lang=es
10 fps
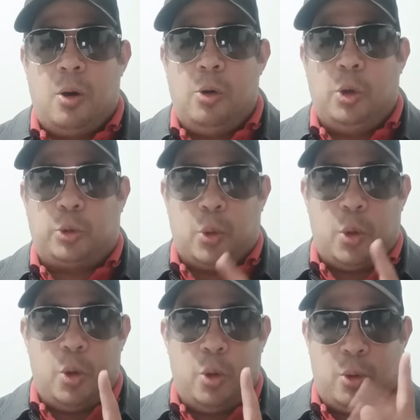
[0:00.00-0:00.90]
o
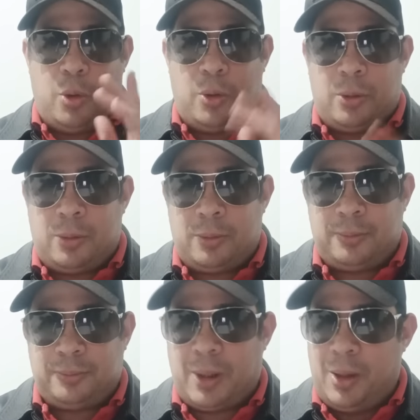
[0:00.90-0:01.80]
loto
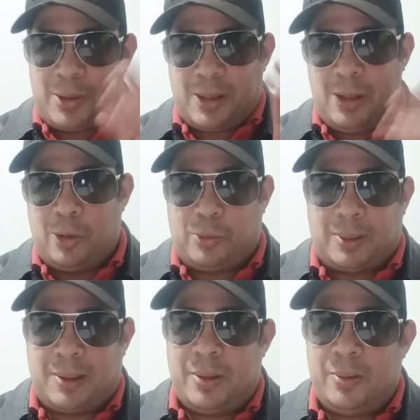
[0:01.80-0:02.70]
bueno, sí, loto
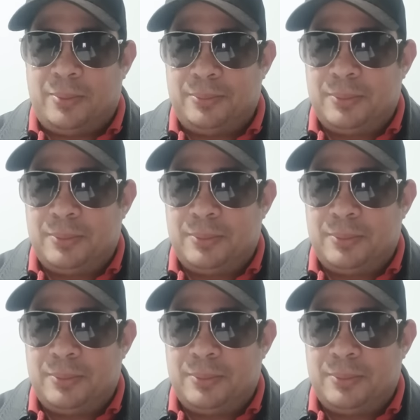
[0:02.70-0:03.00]
activo.